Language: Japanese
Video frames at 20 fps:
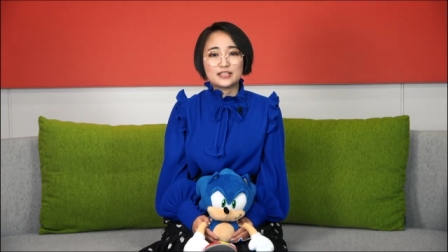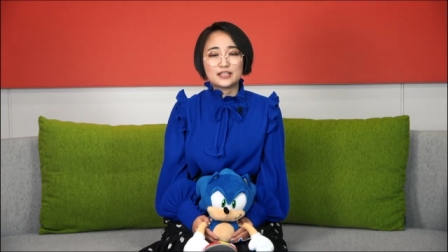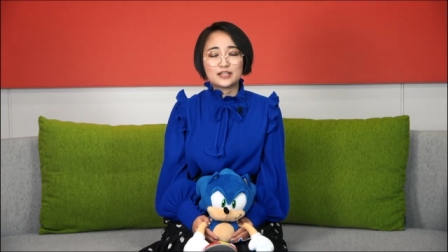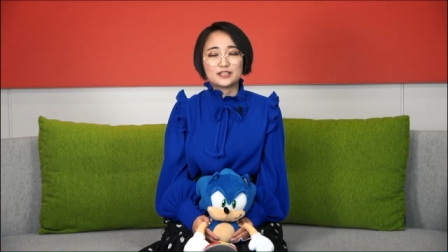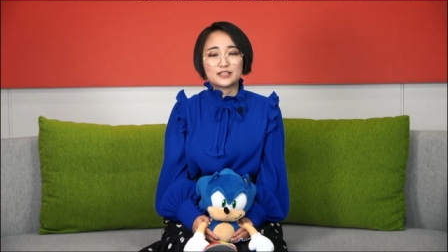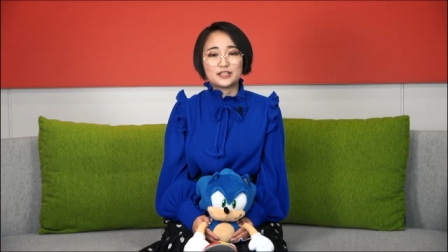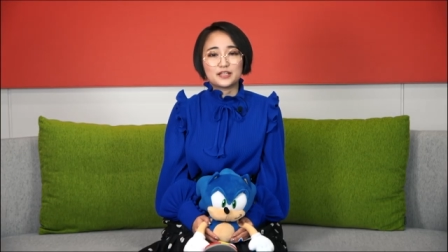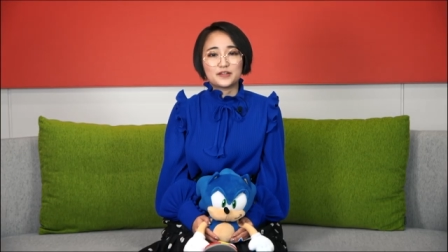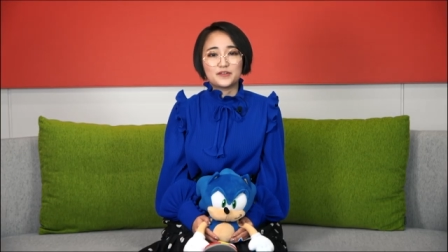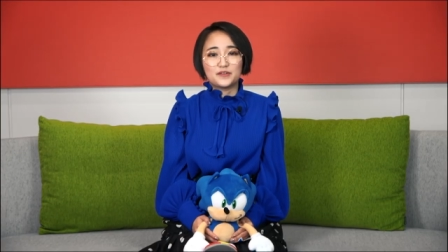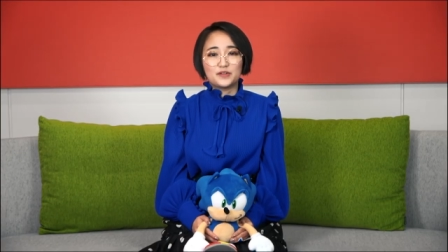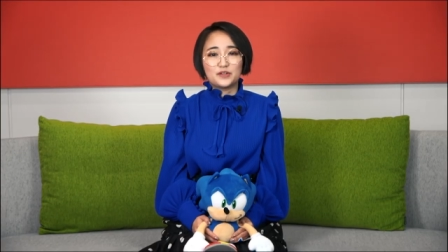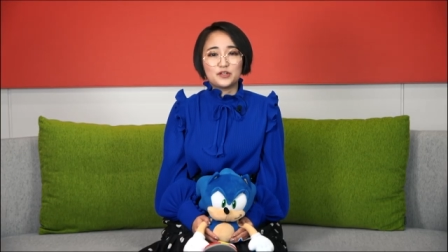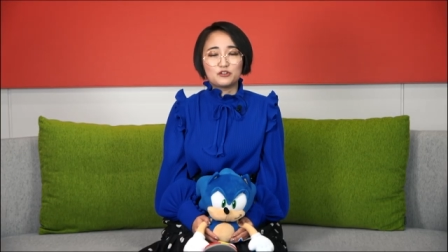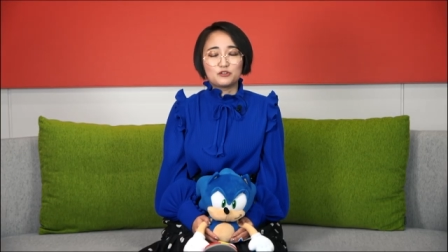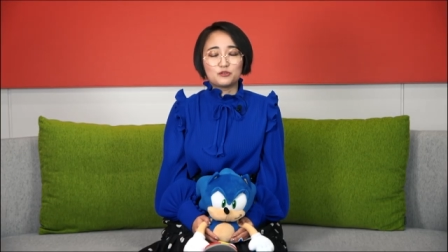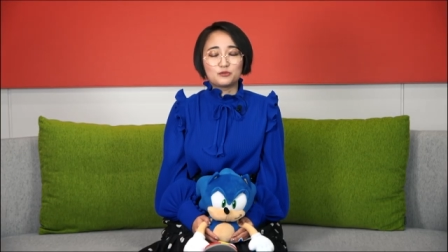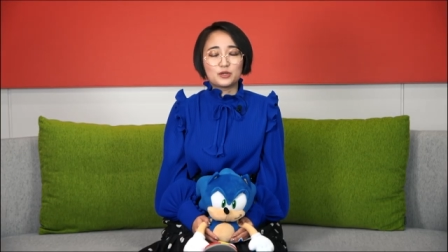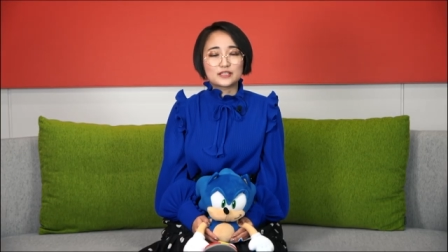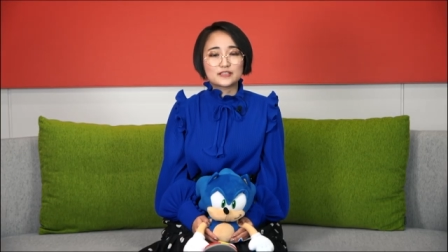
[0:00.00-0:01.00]
なんかね
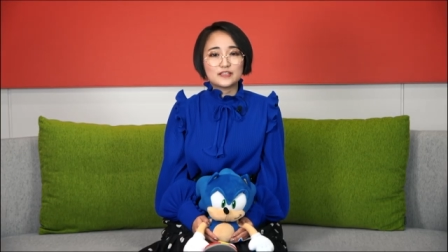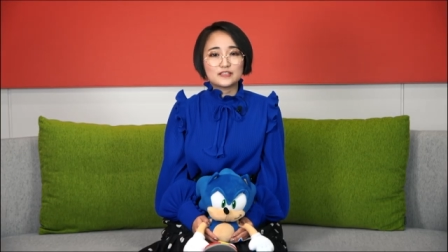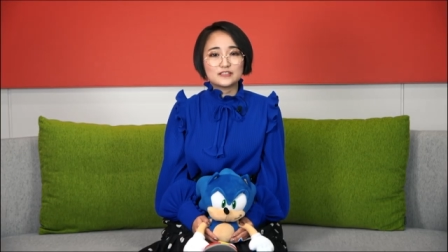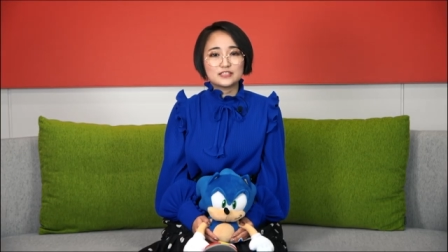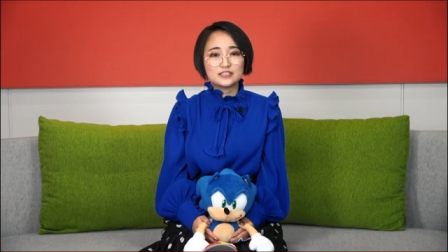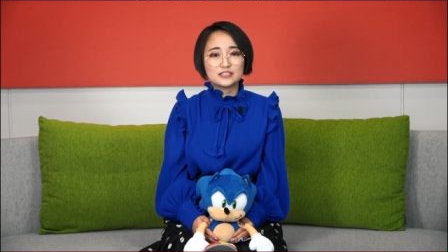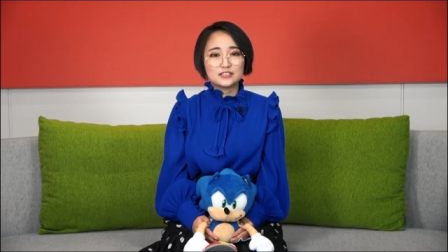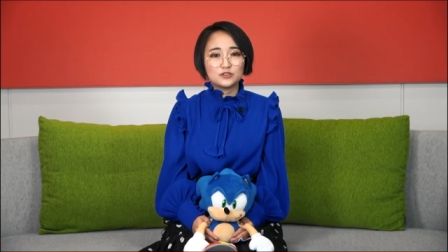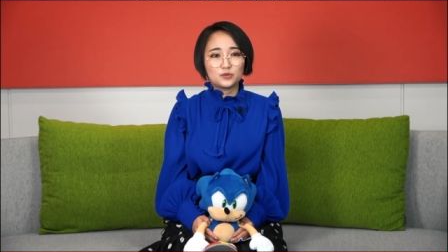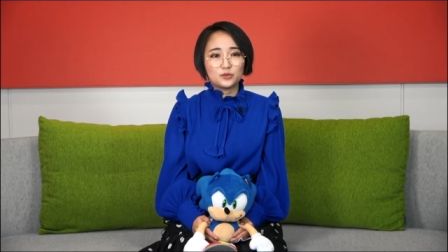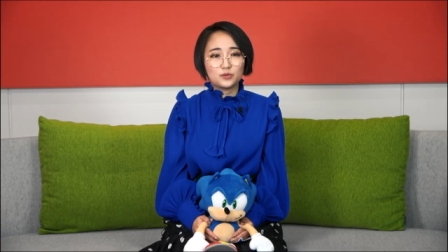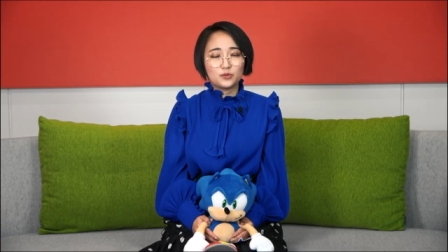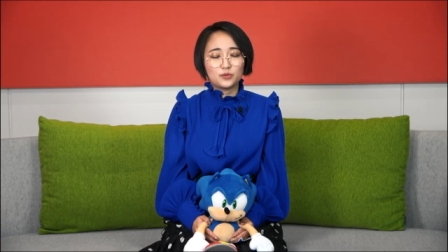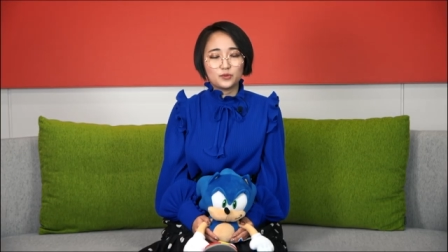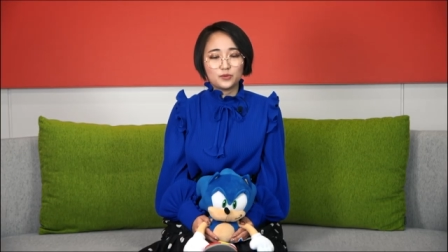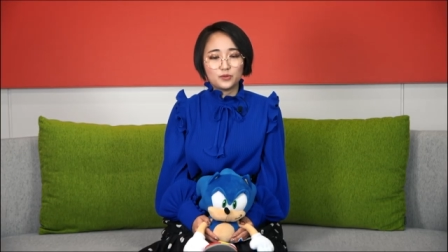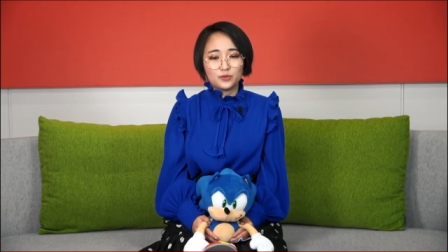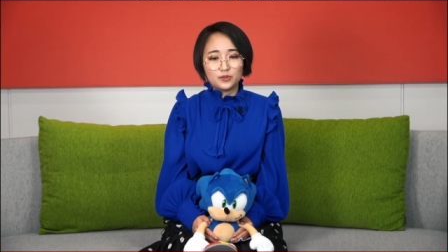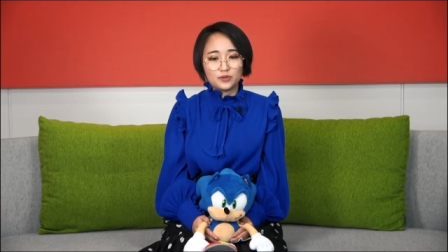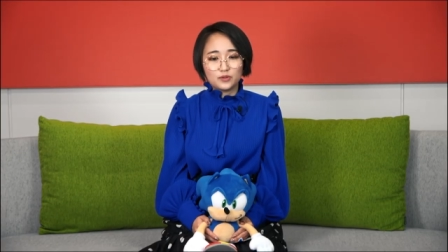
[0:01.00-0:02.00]
私
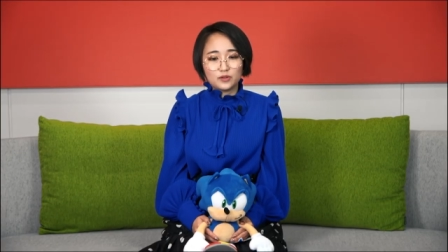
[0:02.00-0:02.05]
の